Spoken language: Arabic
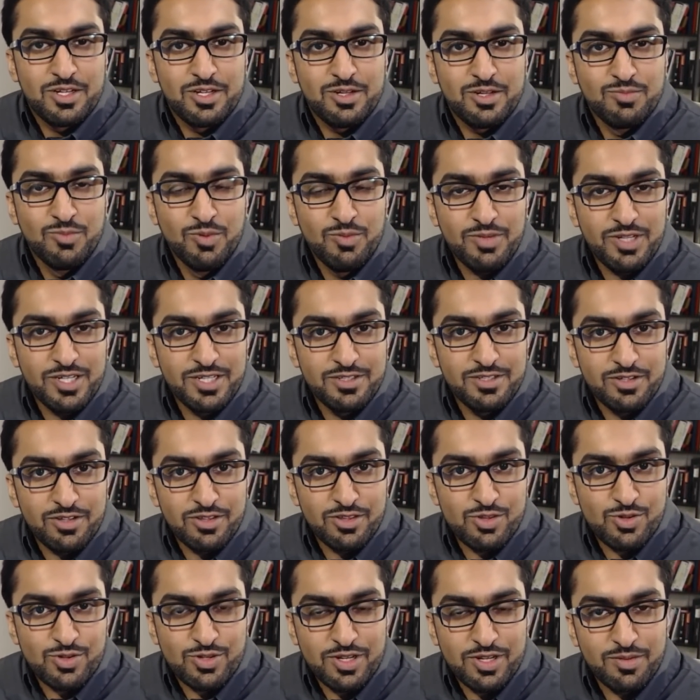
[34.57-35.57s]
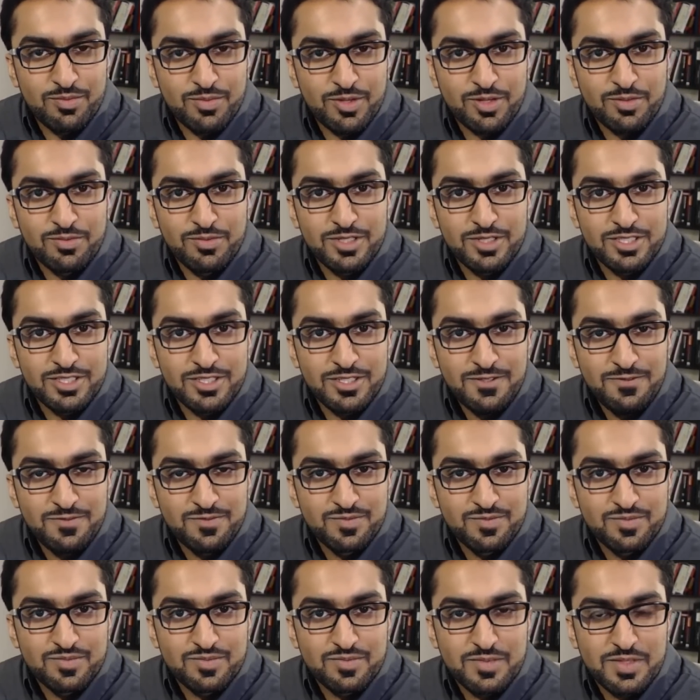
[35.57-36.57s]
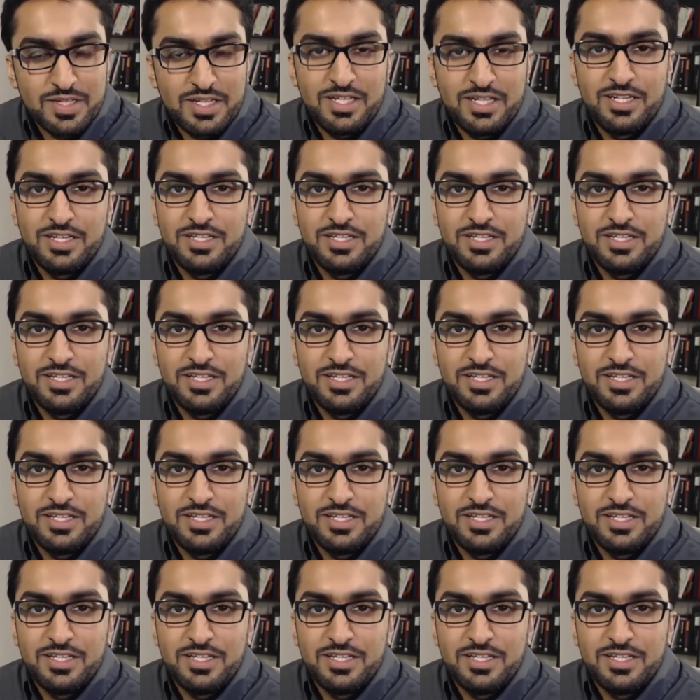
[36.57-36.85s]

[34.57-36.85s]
ممكن ننظر للبرمجة على